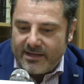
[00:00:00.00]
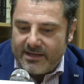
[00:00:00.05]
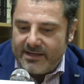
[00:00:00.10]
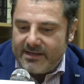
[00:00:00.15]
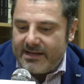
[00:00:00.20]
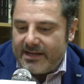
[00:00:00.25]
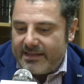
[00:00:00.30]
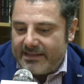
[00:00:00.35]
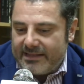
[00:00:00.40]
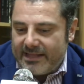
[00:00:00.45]
in
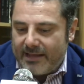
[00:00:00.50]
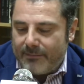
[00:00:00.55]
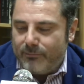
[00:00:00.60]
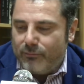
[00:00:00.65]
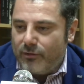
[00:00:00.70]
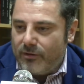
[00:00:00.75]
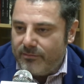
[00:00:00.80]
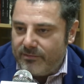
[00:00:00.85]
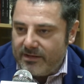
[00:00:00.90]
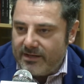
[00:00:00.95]
realtà
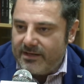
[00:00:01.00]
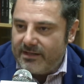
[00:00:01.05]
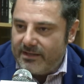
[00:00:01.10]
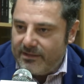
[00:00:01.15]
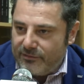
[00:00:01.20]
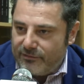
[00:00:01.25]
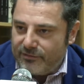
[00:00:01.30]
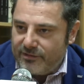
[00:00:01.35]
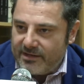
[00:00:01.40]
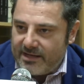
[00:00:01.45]
può aprire
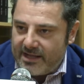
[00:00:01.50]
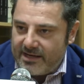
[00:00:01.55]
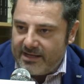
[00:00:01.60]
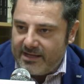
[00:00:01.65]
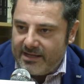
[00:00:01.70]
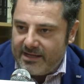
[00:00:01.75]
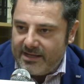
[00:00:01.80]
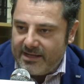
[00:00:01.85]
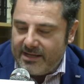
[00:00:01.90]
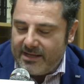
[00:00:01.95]
degli
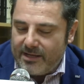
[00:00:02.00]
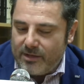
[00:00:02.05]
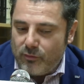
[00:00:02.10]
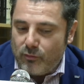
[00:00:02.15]
scenari